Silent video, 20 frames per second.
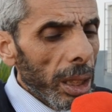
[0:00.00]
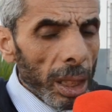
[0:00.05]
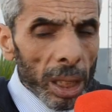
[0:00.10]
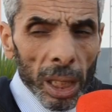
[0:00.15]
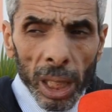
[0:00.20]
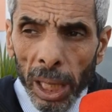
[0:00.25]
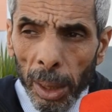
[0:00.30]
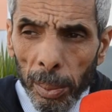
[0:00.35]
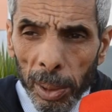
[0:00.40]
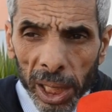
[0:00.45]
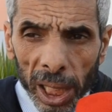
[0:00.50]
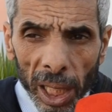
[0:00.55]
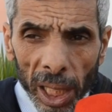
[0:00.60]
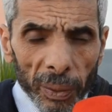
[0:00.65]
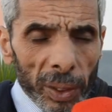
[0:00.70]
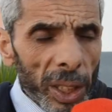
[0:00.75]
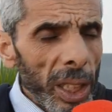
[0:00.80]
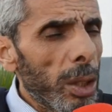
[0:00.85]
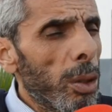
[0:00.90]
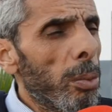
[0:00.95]
اللي
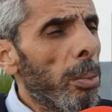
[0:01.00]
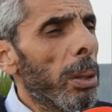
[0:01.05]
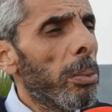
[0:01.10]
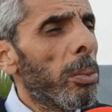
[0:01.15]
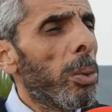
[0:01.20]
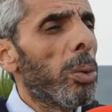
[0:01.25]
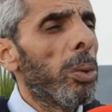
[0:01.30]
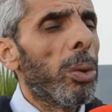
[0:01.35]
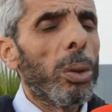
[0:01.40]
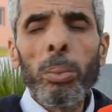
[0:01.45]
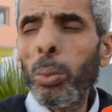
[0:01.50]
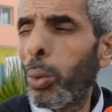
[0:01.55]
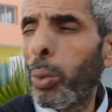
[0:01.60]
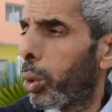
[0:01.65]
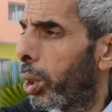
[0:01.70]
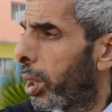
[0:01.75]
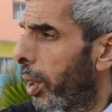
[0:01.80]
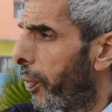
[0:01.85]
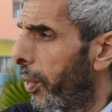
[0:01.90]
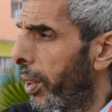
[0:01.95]
مستافدين هما
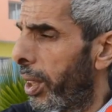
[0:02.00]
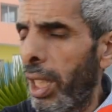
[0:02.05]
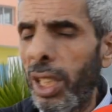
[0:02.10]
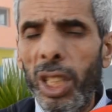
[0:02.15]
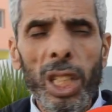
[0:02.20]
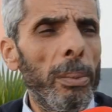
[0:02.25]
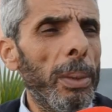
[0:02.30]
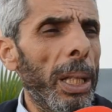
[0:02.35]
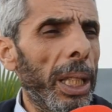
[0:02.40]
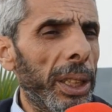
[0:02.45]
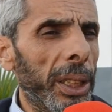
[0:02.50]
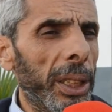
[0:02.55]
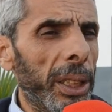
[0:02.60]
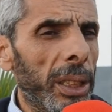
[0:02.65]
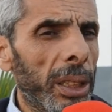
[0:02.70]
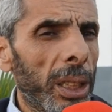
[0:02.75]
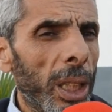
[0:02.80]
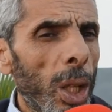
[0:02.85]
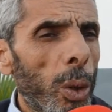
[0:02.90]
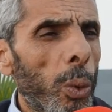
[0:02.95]
الموظفين ديال الجماهير
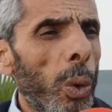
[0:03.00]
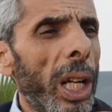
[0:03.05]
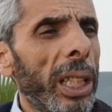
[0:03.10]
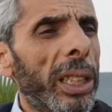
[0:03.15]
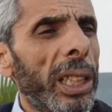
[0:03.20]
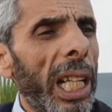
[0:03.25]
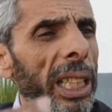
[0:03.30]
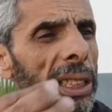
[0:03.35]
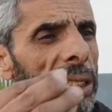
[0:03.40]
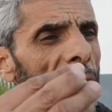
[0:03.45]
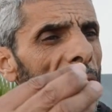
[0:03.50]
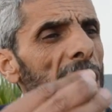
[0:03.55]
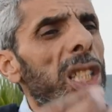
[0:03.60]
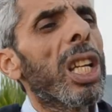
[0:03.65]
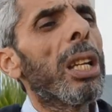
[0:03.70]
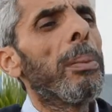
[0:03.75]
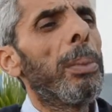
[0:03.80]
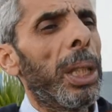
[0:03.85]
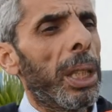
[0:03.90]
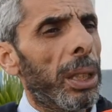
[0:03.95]
واتحدى
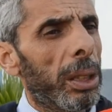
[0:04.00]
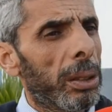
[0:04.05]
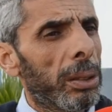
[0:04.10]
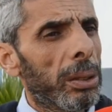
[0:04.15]
الجميع